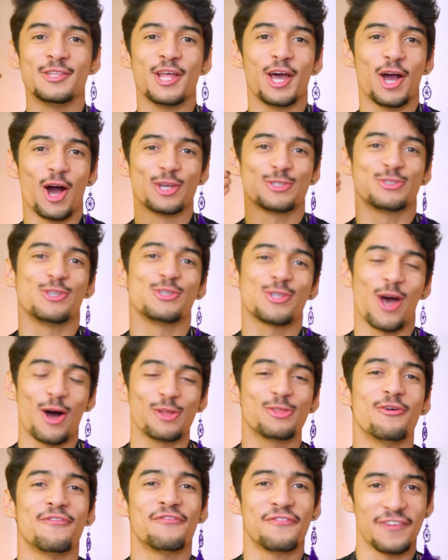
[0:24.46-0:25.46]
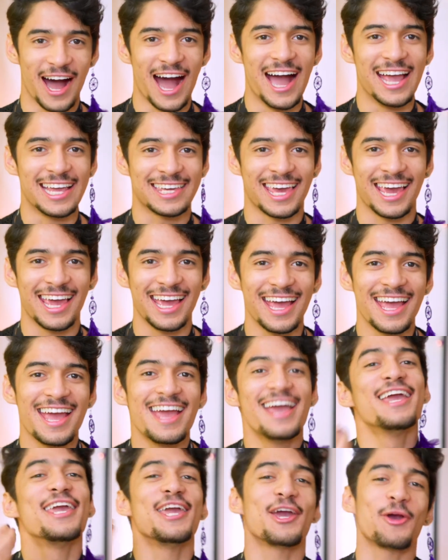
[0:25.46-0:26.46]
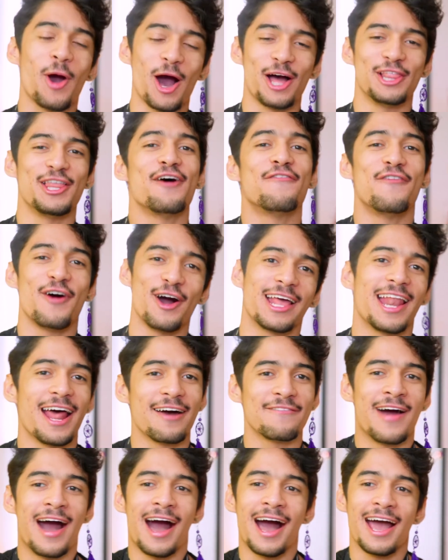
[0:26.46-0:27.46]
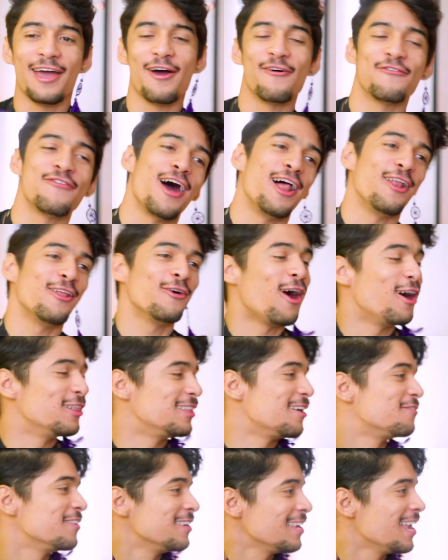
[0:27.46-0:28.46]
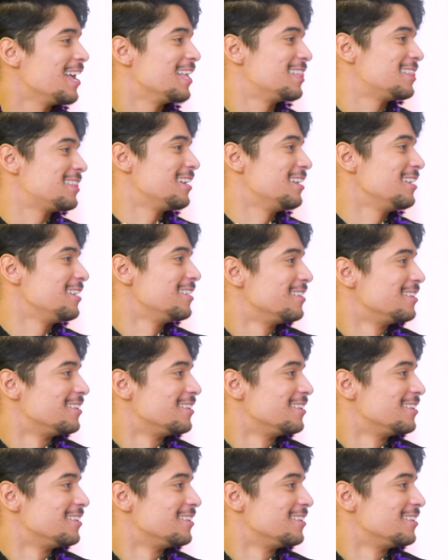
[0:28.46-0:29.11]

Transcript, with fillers: o negócio do solto funk e quando eu vou gravar eu falo roda vinheta.